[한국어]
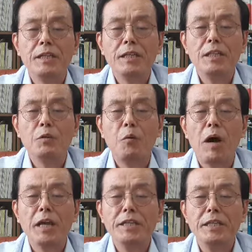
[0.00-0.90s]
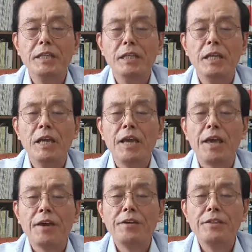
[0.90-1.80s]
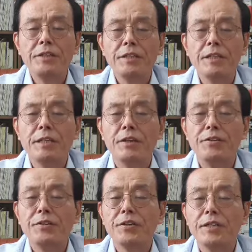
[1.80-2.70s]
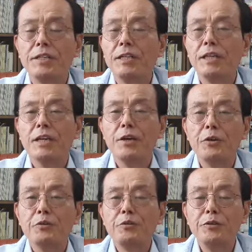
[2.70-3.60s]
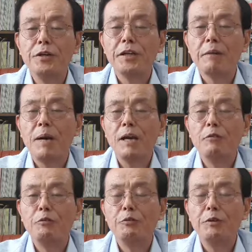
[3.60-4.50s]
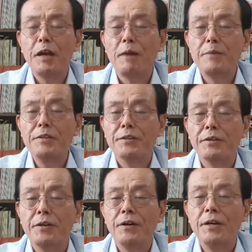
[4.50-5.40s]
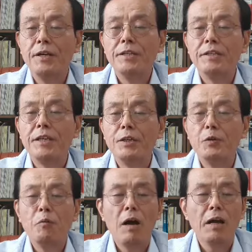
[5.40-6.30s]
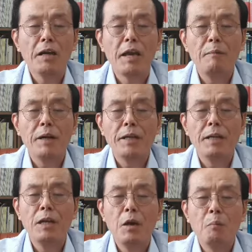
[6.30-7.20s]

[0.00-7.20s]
이 공항이니 에어시티 건설이니 균형 개발 운운하면서 제2공항 개발이